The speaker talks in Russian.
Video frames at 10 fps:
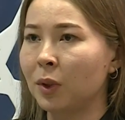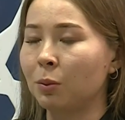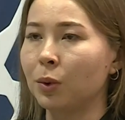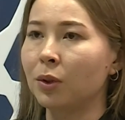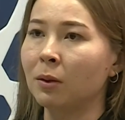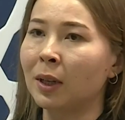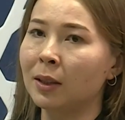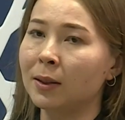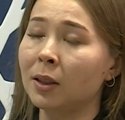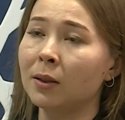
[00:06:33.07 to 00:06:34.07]
Допустим,
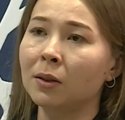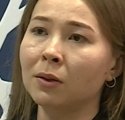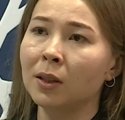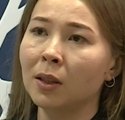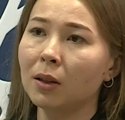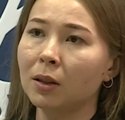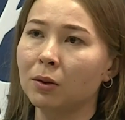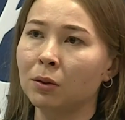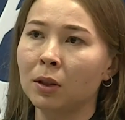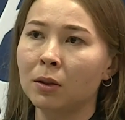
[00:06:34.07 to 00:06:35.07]
адрес кризисного центра
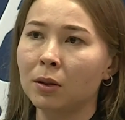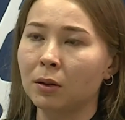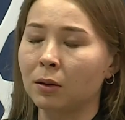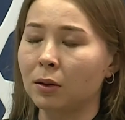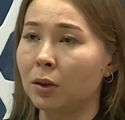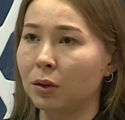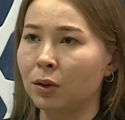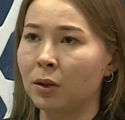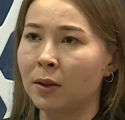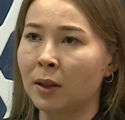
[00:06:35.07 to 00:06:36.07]
у нас а, никто
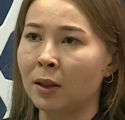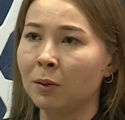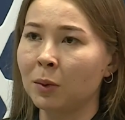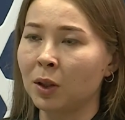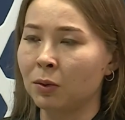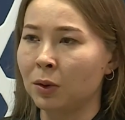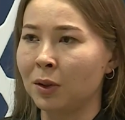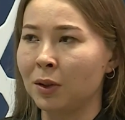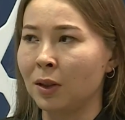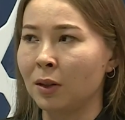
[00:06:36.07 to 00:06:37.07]
не знает, мы его
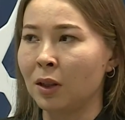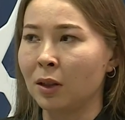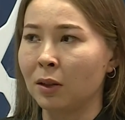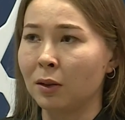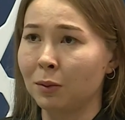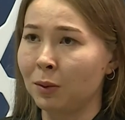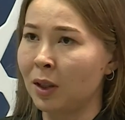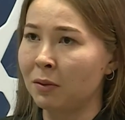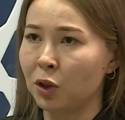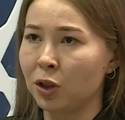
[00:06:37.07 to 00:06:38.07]
нигде не, не
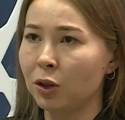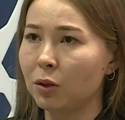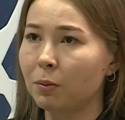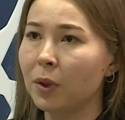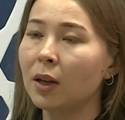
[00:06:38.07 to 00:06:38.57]
афишируем.